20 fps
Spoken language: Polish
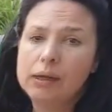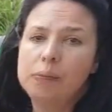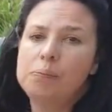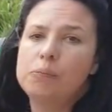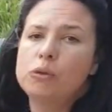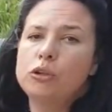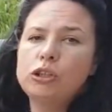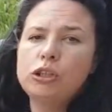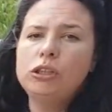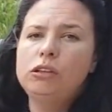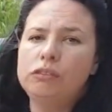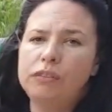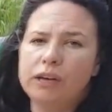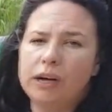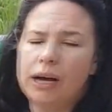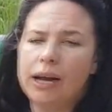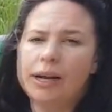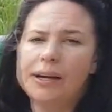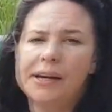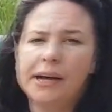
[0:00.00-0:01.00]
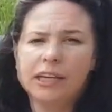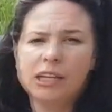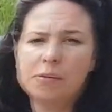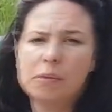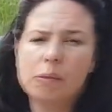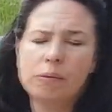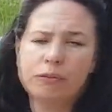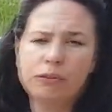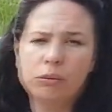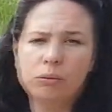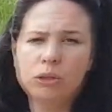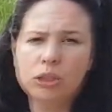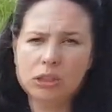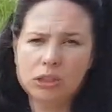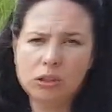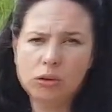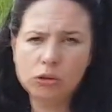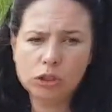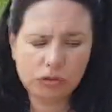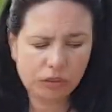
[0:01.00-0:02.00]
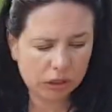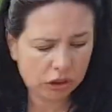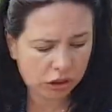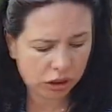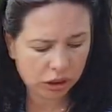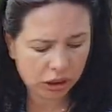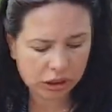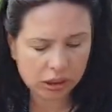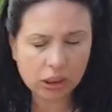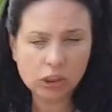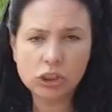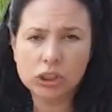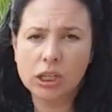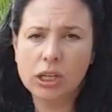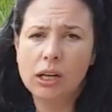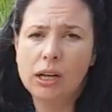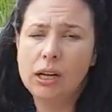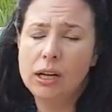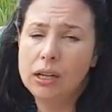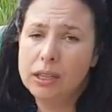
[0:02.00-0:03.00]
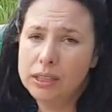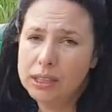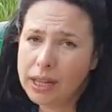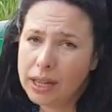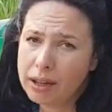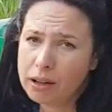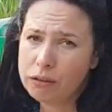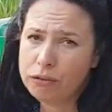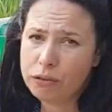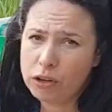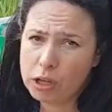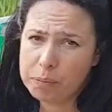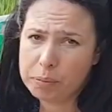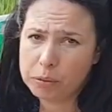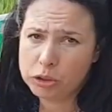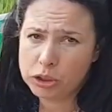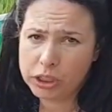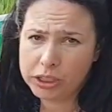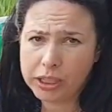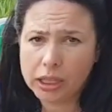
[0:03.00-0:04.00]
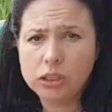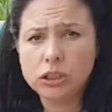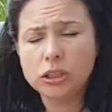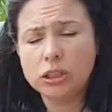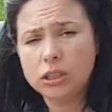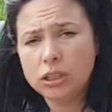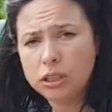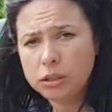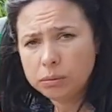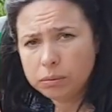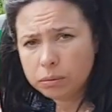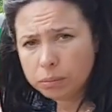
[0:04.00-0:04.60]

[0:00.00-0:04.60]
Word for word: Możliwe, ale ja nie mam w tym żadnego doświadczenia, także ja wolę poczekać i